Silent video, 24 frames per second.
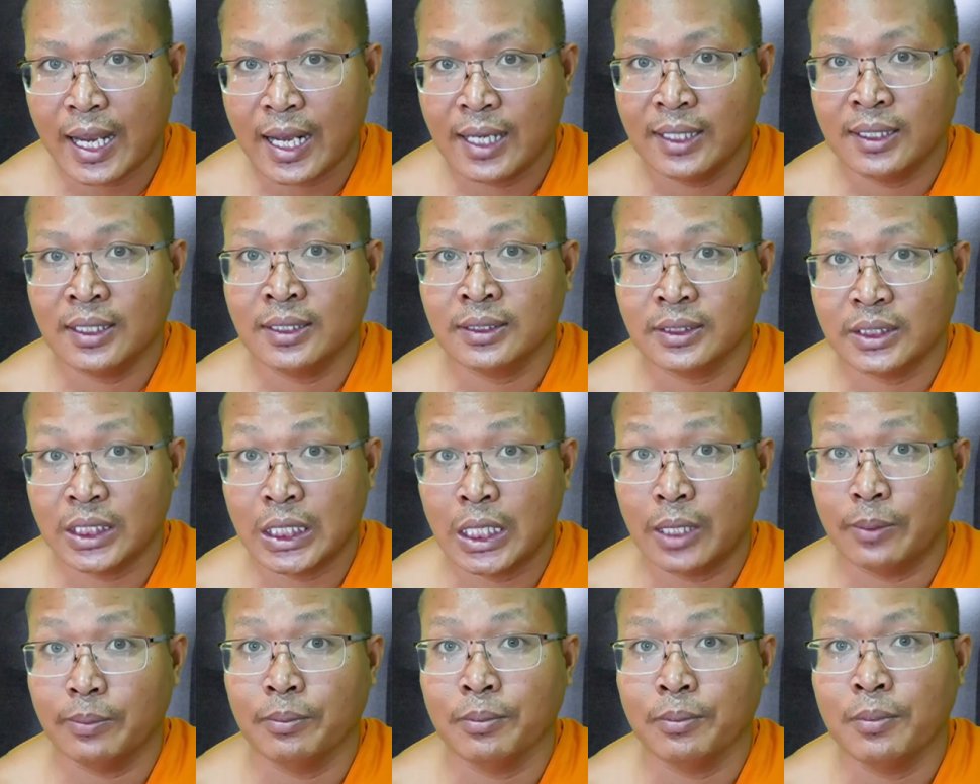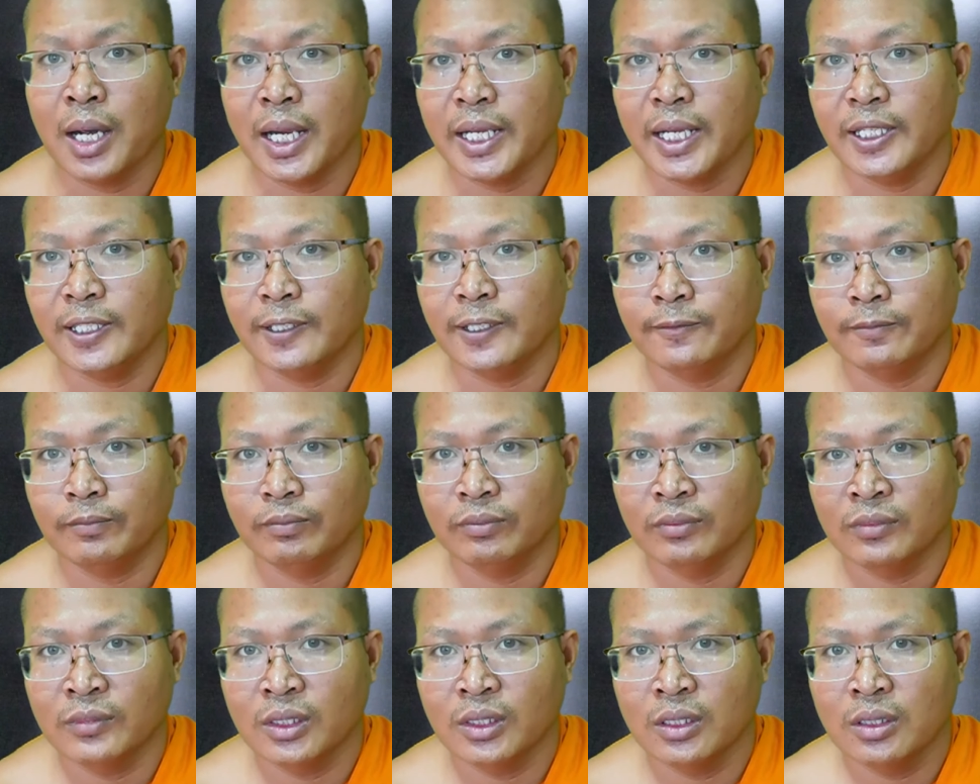nắng chịu bay
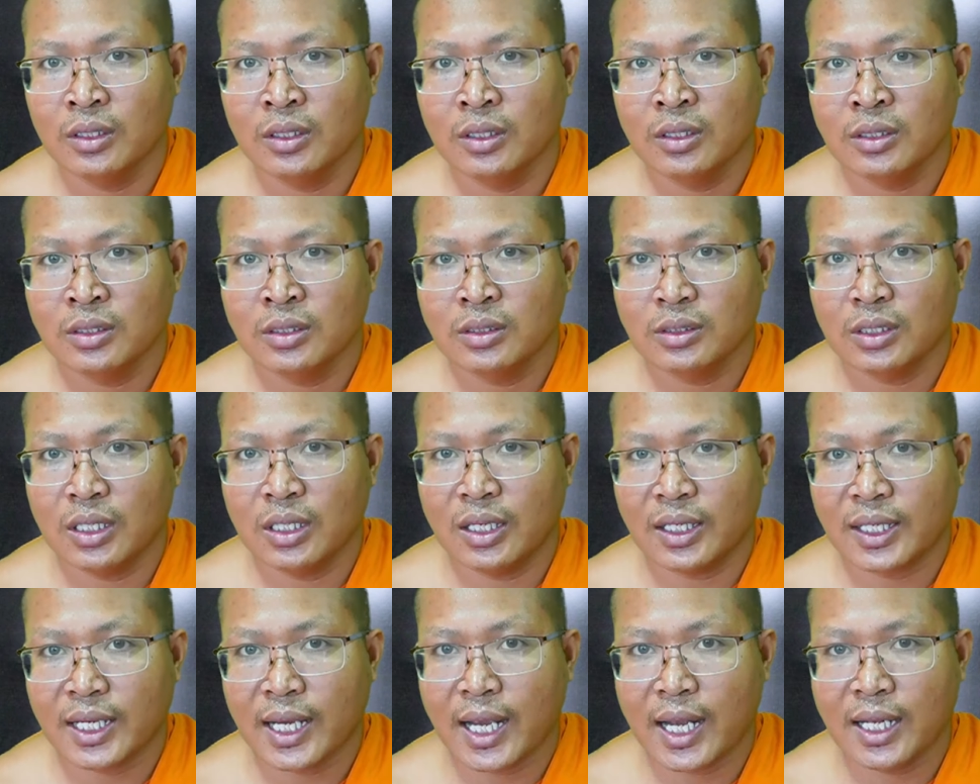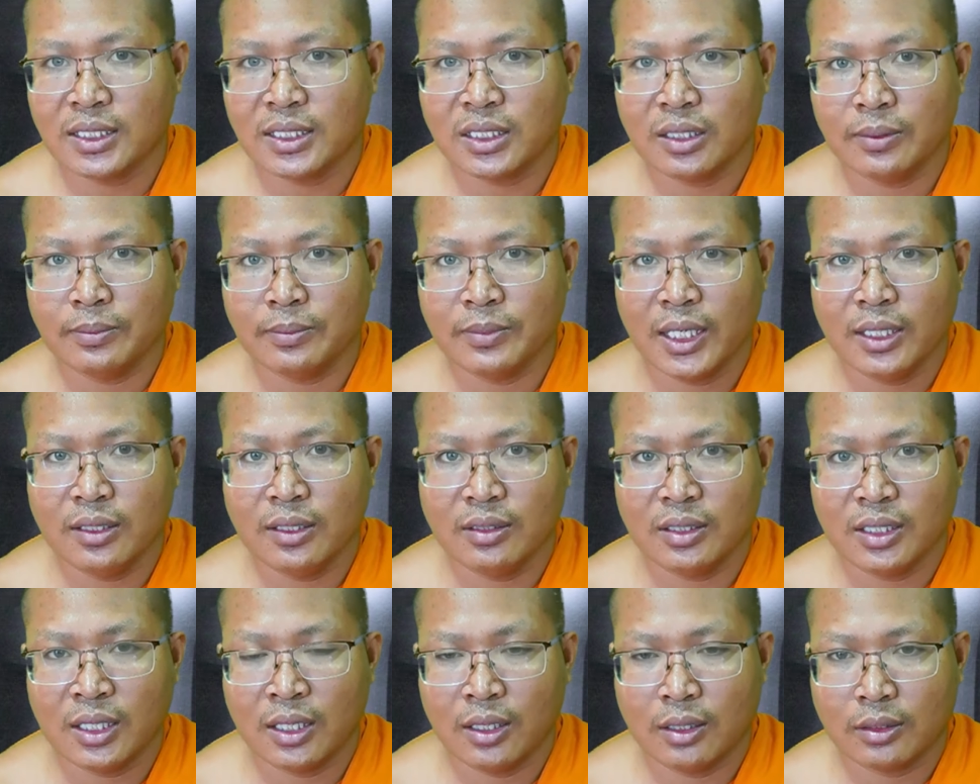là cao chịu bay
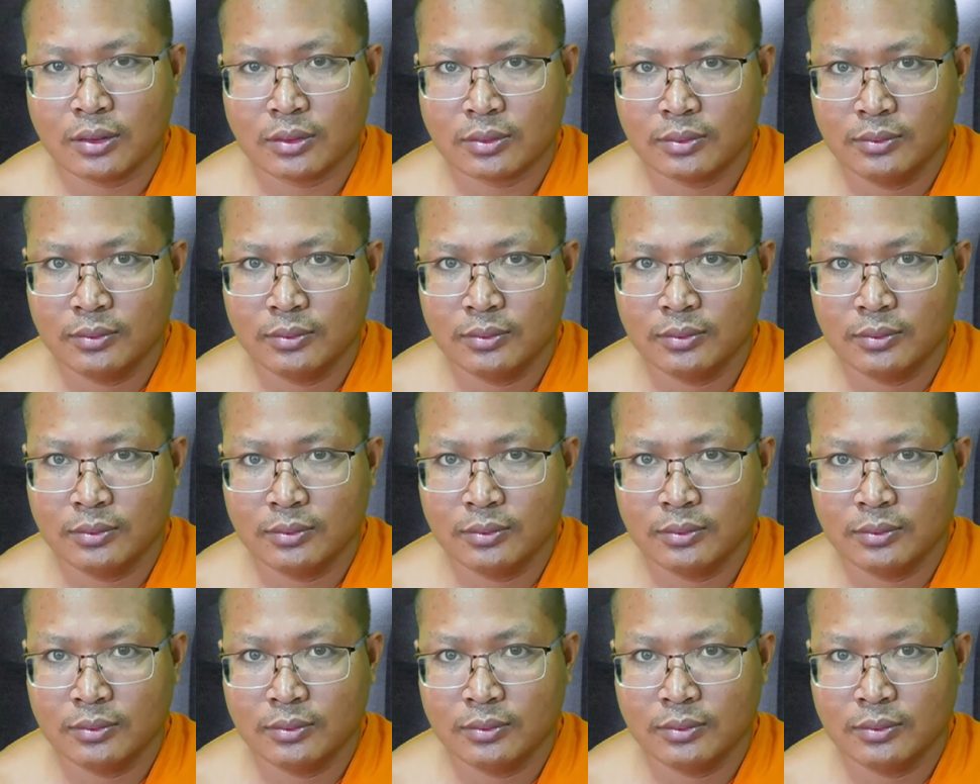rồi giờ